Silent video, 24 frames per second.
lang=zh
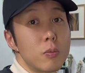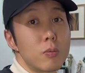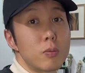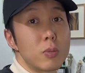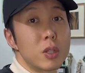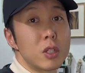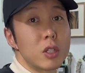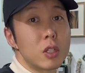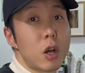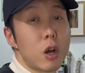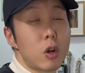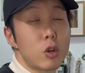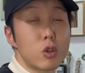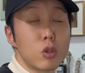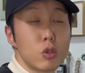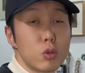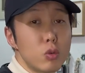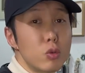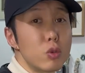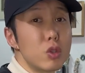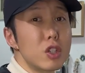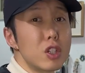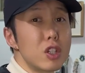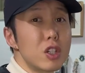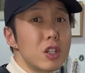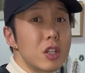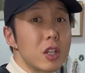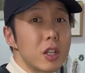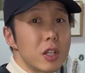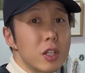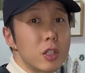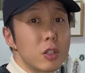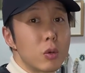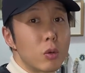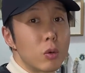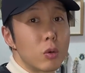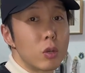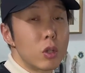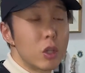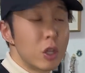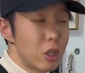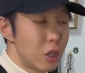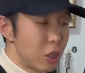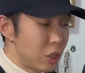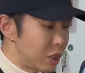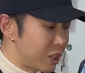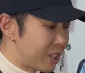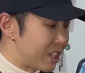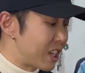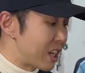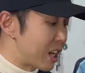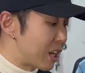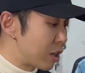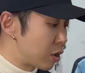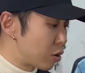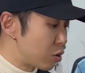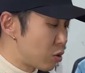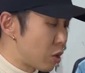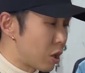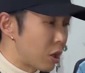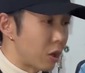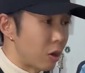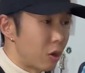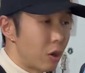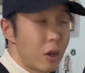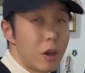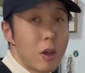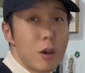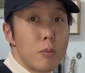比较舒适的那种鞋的楦头，